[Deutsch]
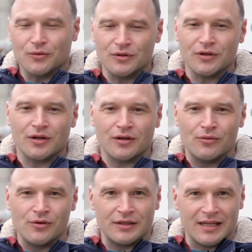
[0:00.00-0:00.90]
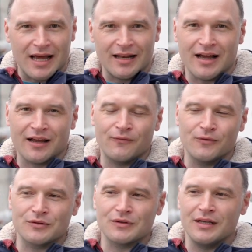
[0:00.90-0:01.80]
runtergekühlt, die Anlage
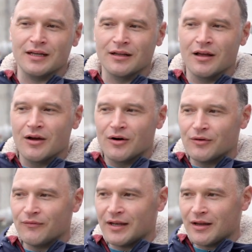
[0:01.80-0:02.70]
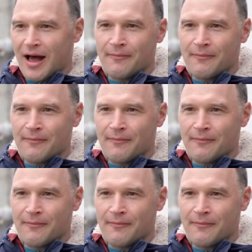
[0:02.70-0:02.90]
funktioniert und wenn da